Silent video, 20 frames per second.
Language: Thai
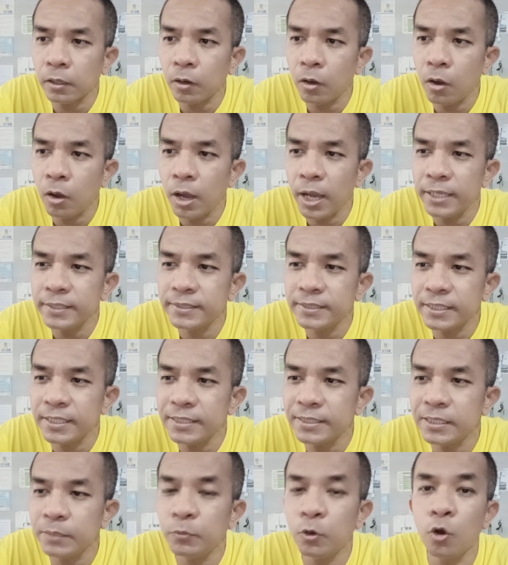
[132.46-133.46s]

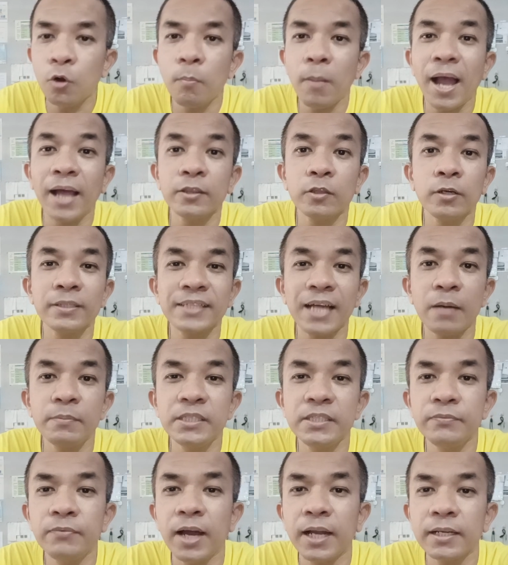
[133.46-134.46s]
146 บาทต่อ
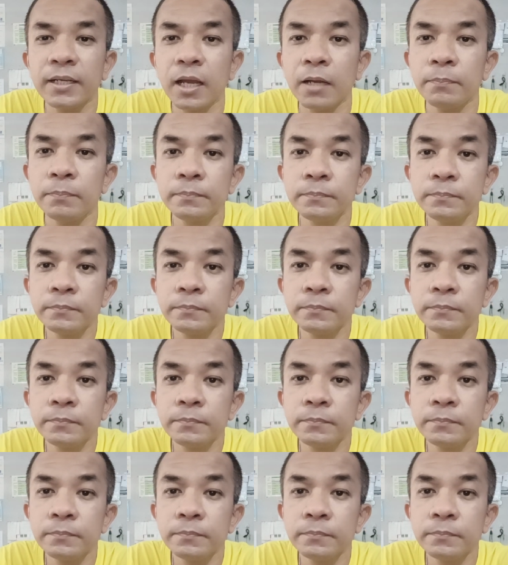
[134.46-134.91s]
30 วันครับ